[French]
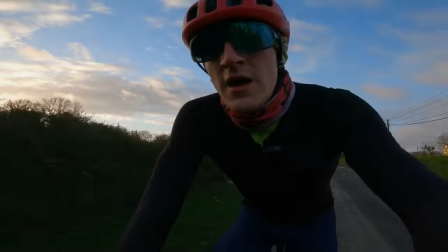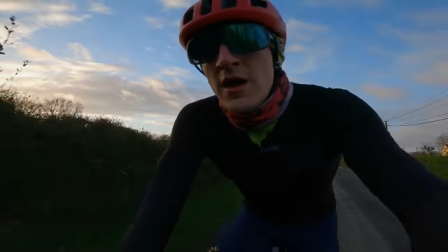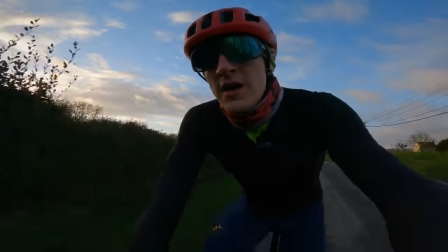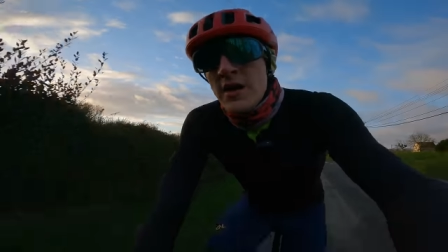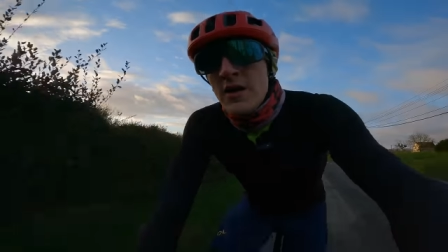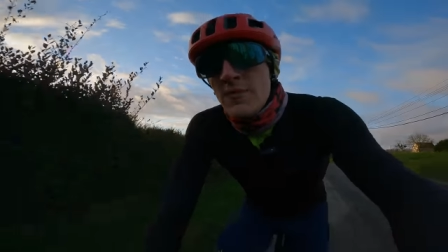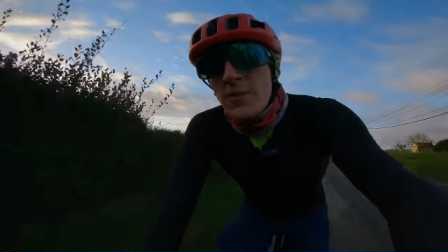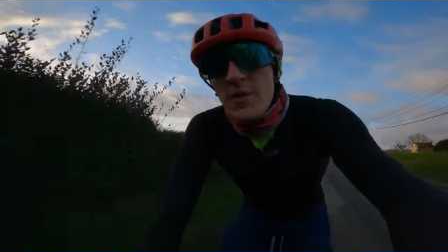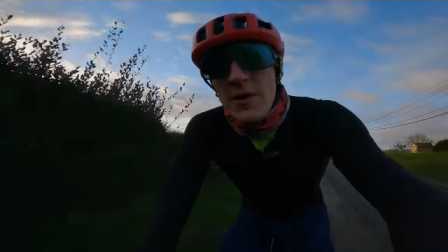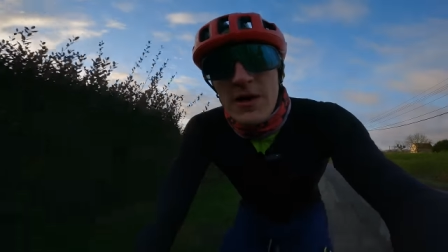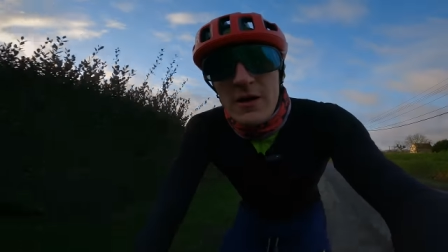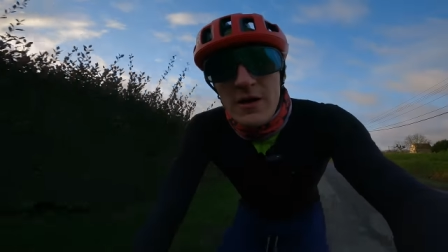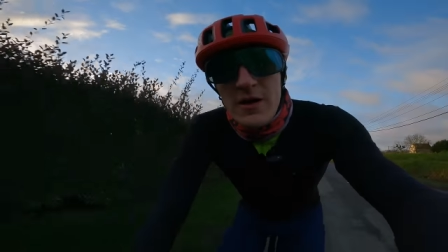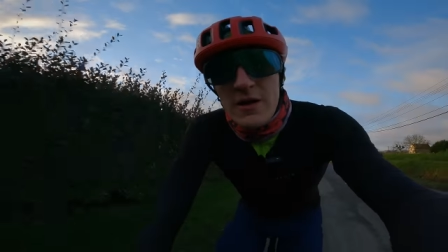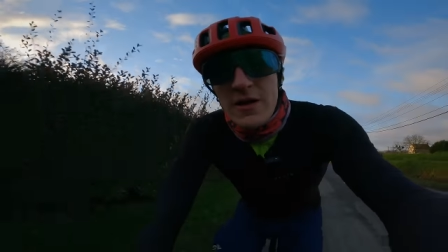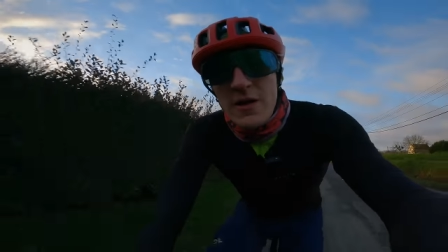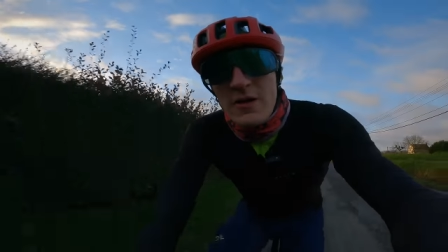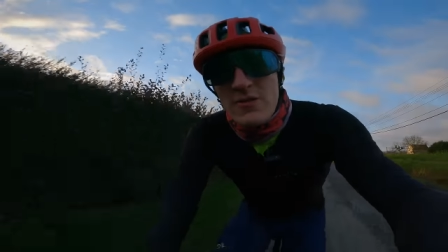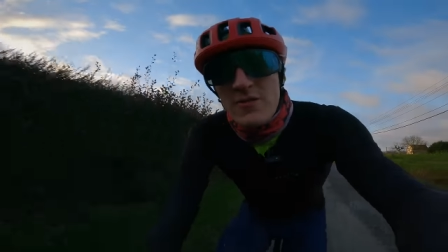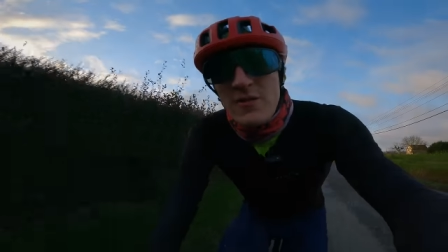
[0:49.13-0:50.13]
Et,
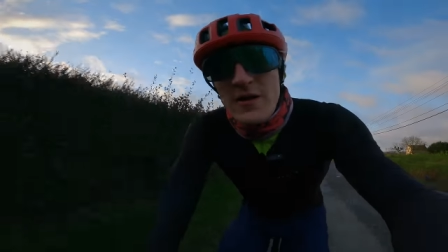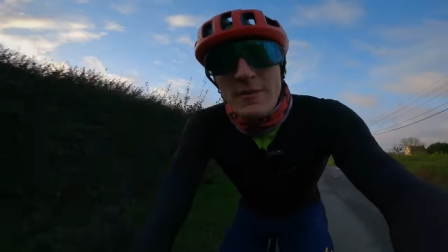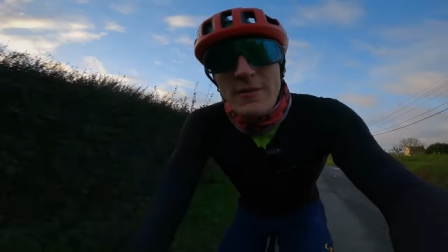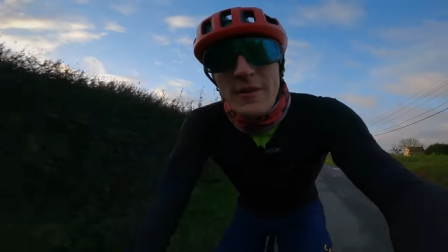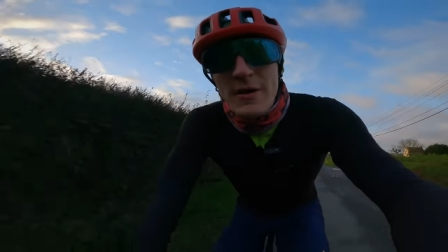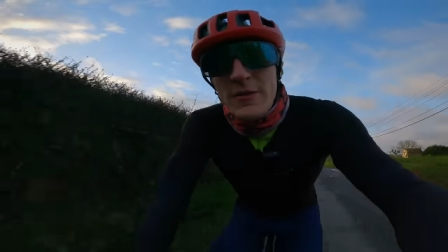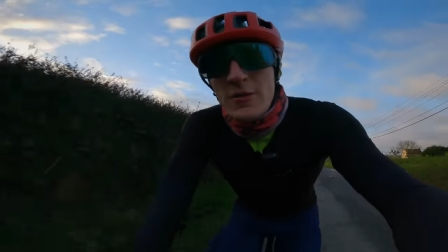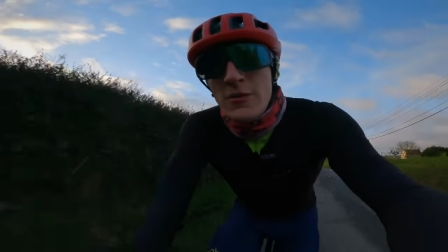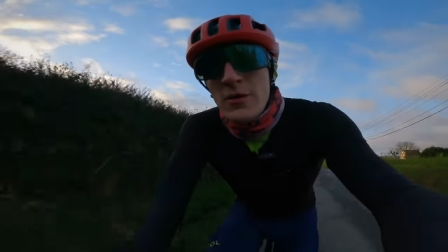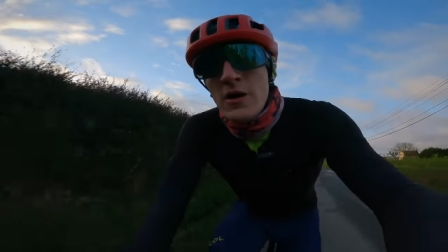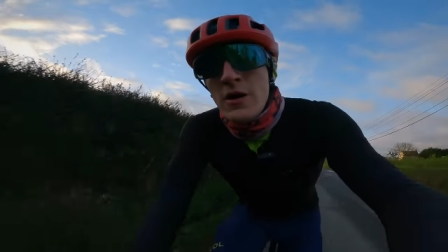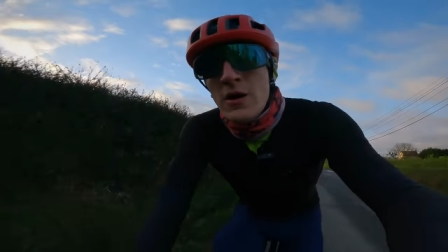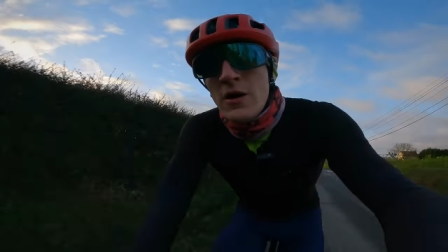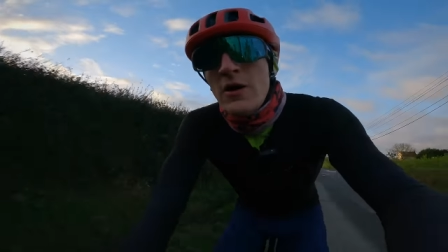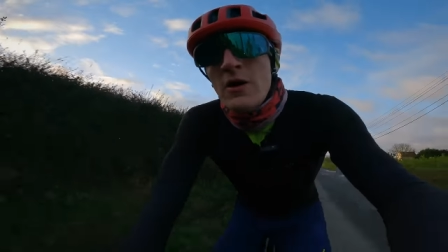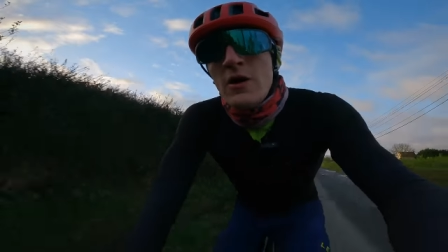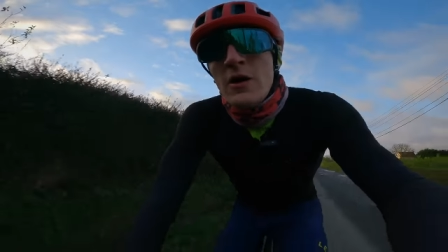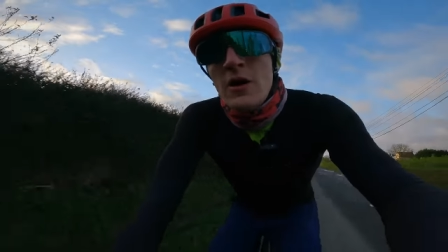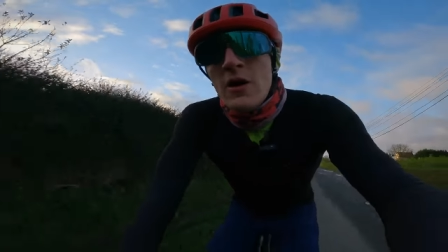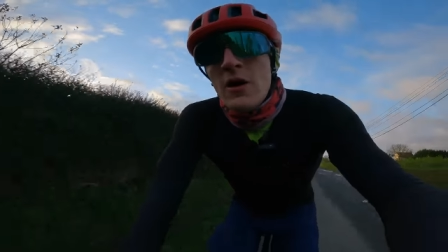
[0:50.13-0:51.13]
et enfin, pardon,
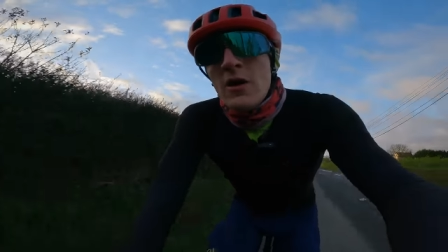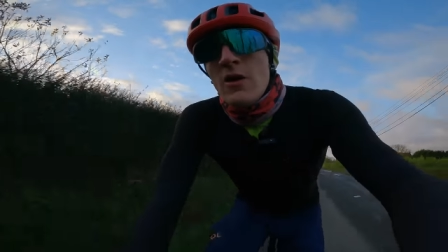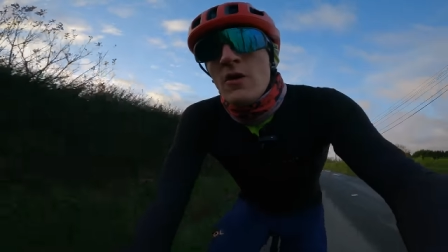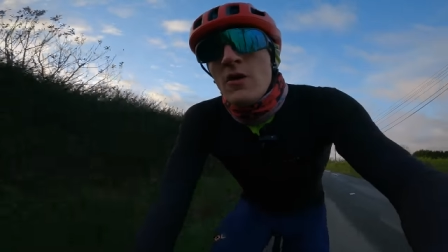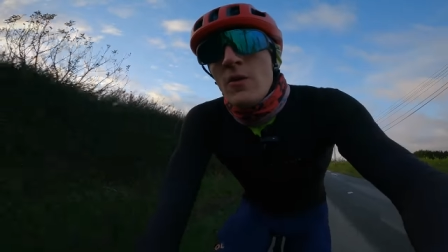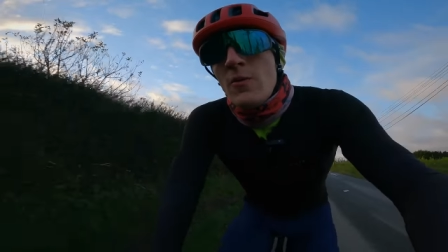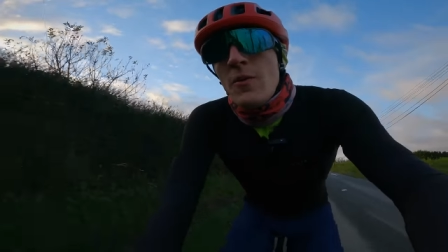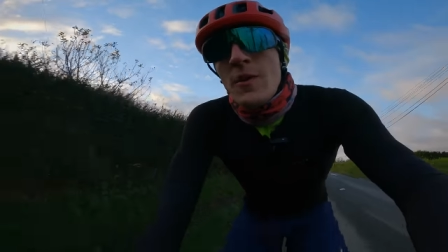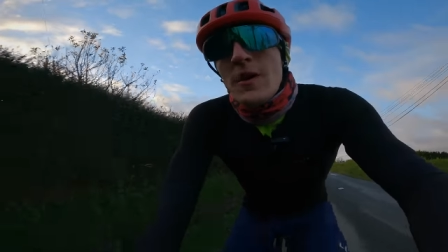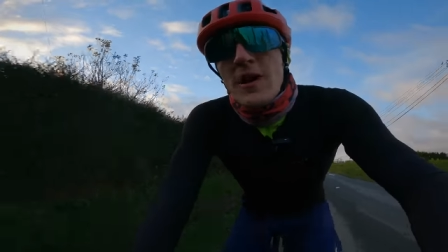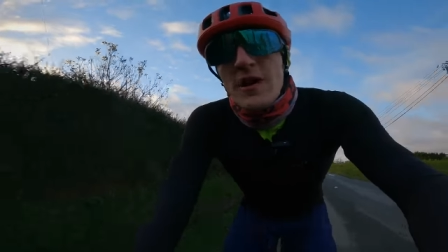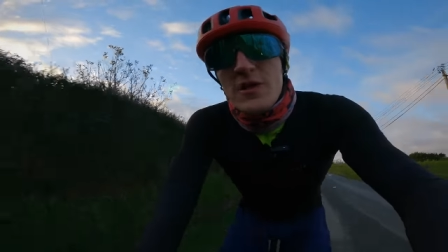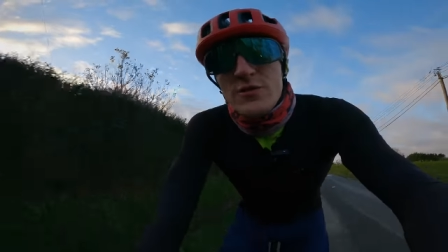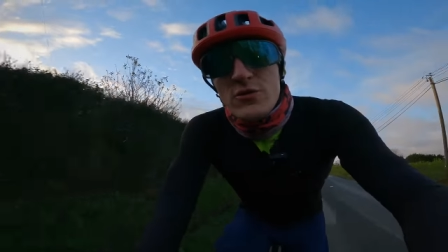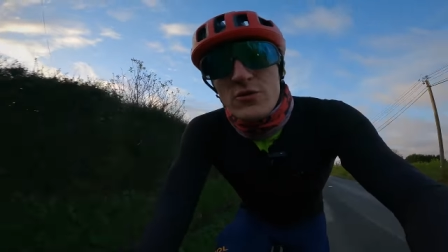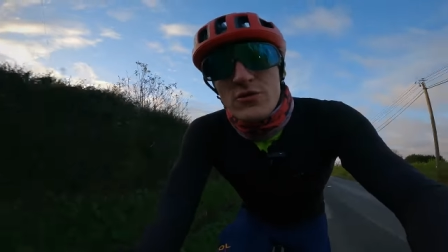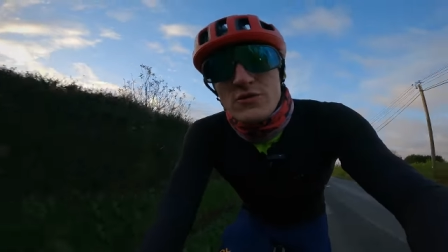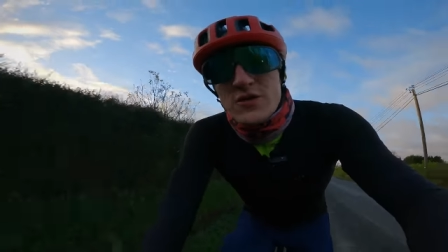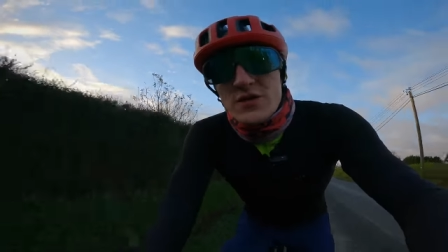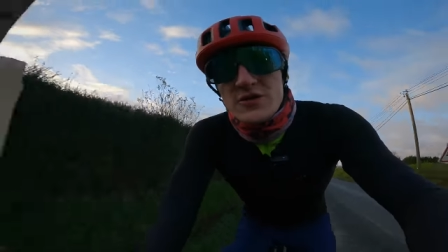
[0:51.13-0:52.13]
on parlera du
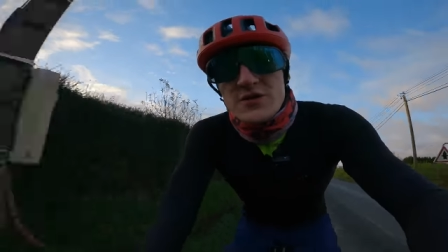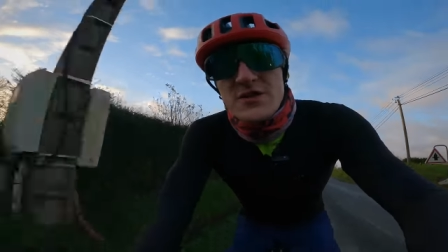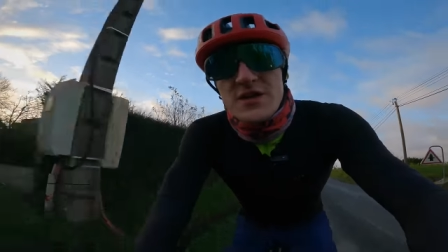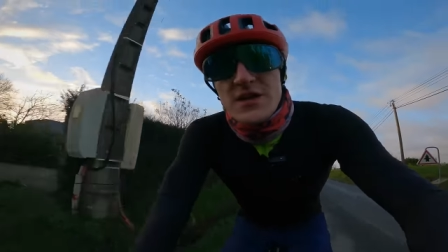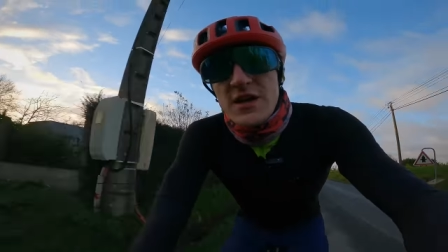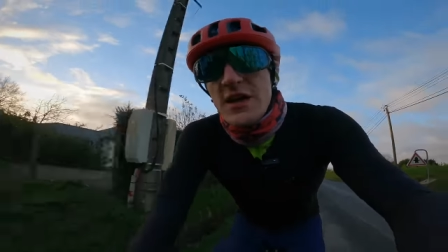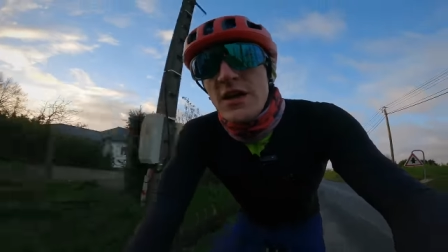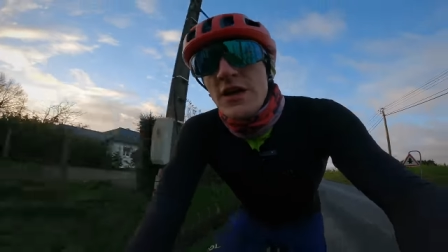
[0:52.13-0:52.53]
ressenti